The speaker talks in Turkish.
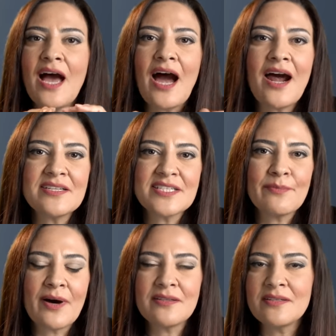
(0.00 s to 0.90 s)
her
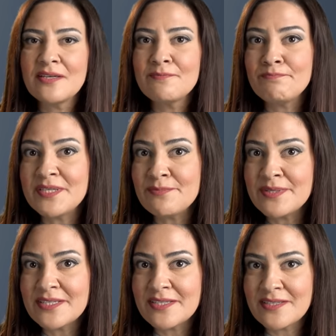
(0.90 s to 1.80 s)
zaman
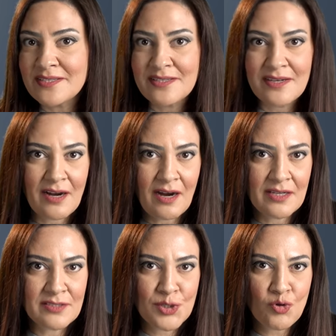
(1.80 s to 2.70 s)
birbirinin
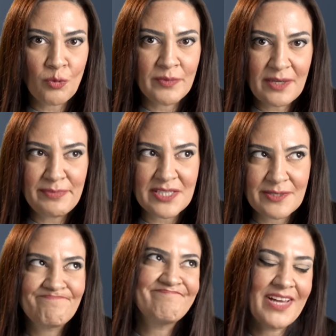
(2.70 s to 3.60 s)
aynısı
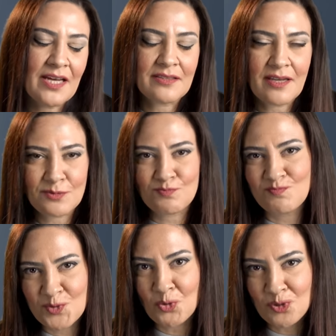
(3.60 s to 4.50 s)
olmayabilir. Hatta
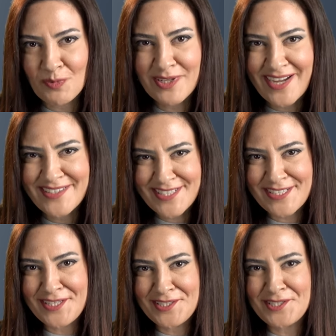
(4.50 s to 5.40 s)
çoğu zaman aynısı
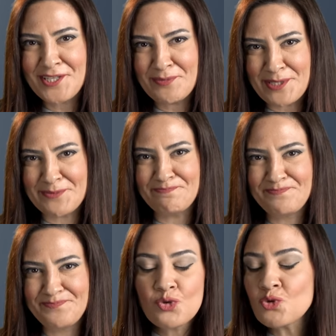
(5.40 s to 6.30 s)
değildir diyebilirim.
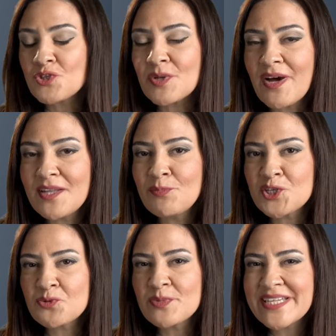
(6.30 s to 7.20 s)
Çoğu zaman
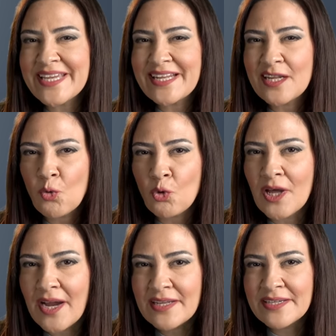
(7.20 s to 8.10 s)
başımıza gelen
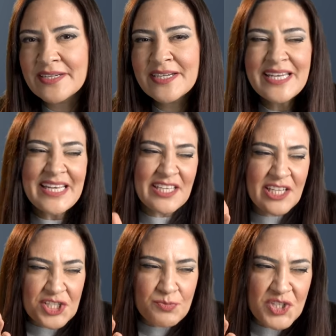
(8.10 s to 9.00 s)
olayları
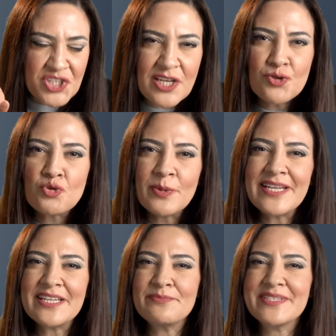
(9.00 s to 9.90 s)
geçmiş
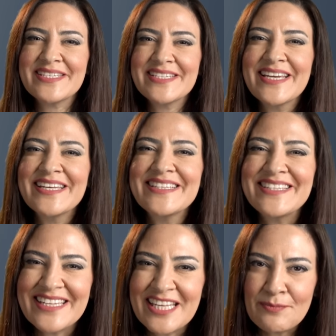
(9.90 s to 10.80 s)
tecrübelerimiz,
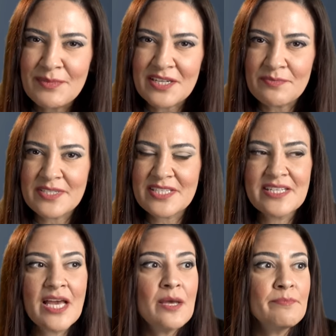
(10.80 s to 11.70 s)
deneyimlerimiz,
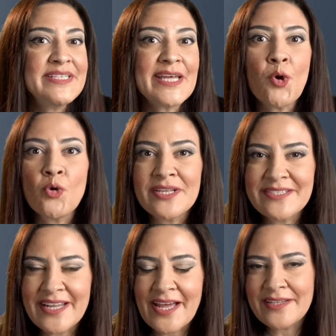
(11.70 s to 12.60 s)
bize
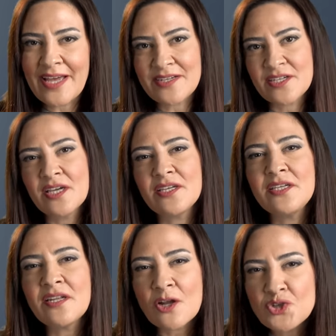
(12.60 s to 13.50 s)
öğretilenler,
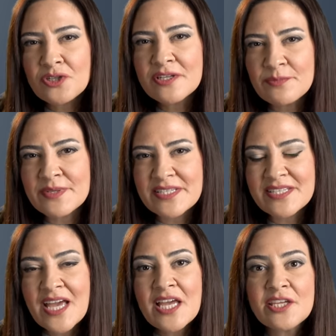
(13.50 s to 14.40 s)
inançlarımız,
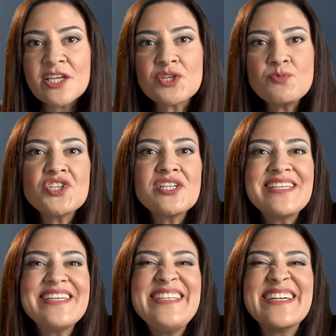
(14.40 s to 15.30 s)

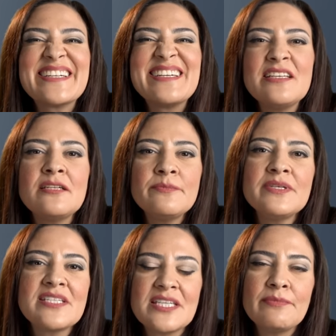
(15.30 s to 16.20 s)
geçmişteki
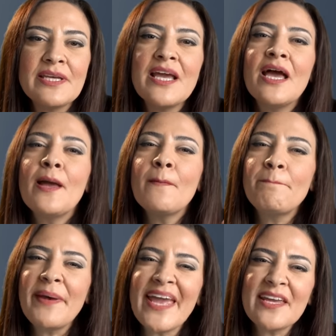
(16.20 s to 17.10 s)
yaralarımız gibi
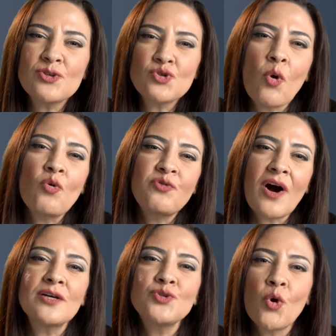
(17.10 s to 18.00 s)
pek çok
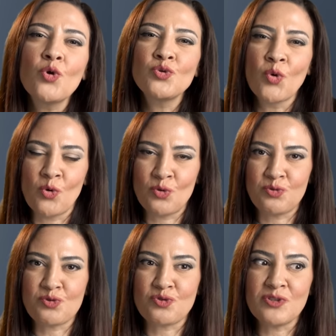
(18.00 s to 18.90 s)
faktör
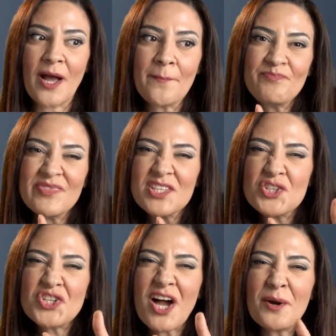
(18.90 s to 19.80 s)
doğrultusunda
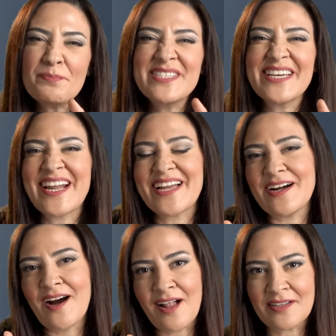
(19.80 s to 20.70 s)
çarpıtarak
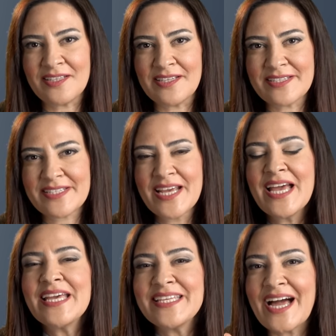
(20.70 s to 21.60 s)
algılarız.
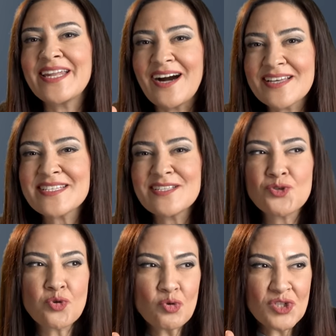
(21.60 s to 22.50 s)
Yani aslında
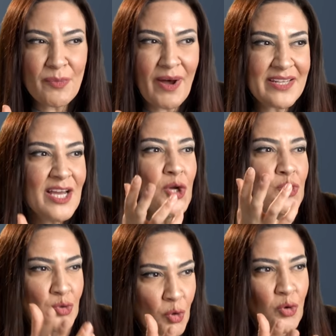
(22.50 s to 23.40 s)
çoğu zaman
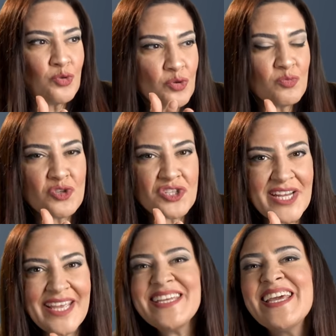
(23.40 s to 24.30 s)
gördüğümüz
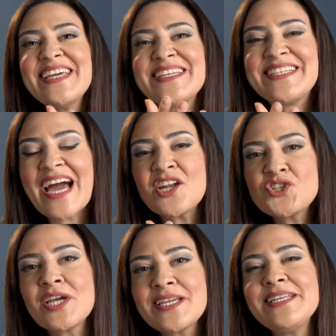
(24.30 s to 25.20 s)
şey
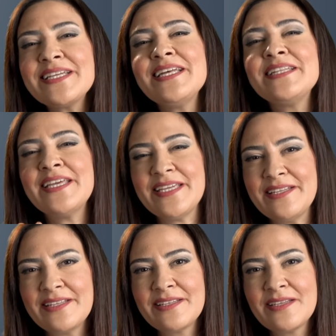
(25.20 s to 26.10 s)
gerçeklikle değil,